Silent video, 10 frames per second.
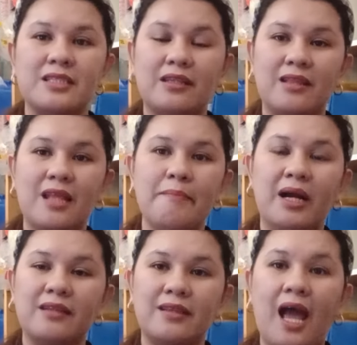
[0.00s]
sa tinda
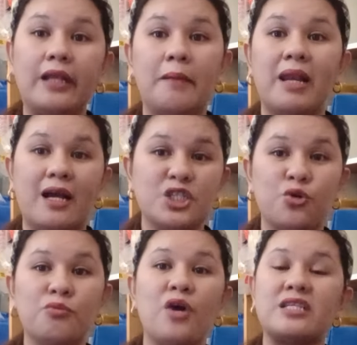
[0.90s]
mga tindahan na malakas
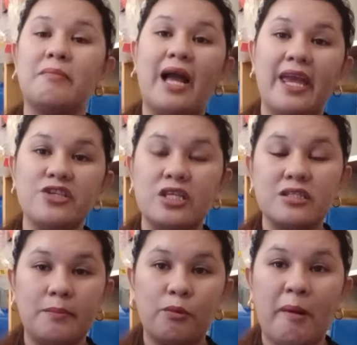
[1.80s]
kumuha sa mga
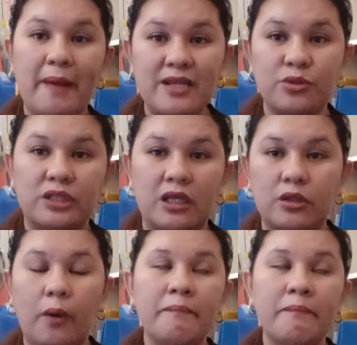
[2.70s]
agents na pumapasok dito.